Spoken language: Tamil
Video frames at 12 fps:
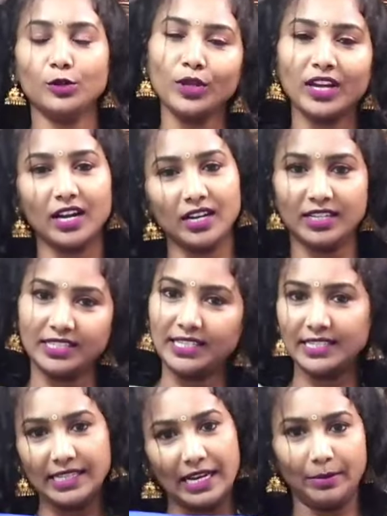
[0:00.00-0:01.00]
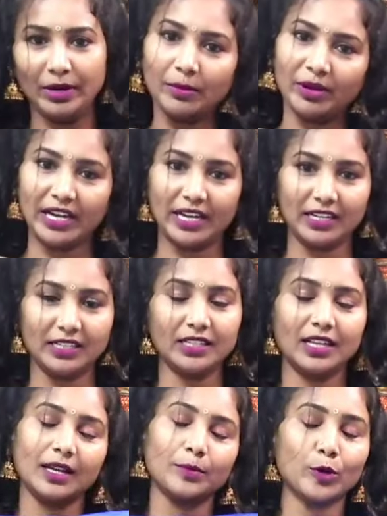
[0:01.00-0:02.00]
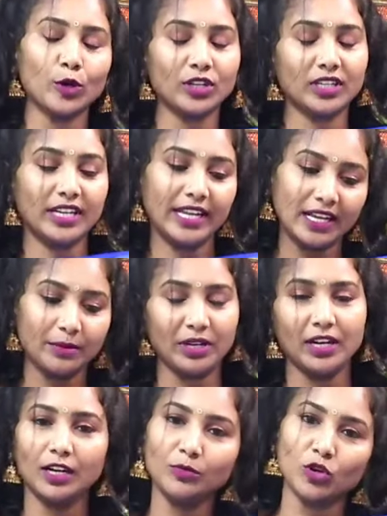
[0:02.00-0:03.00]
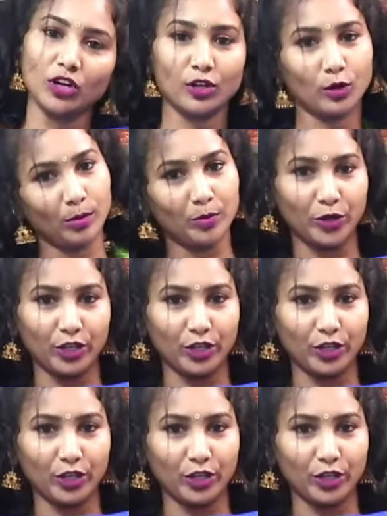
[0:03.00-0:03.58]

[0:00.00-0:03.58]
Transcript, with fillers: யூனிக்கான டிசைன்ஸ் எல்லாமே நம்ம கிட்ட இருக்கு நீங்க போட்டீங்க அப்படினாலும் உங்களுக்கு ரொம்ப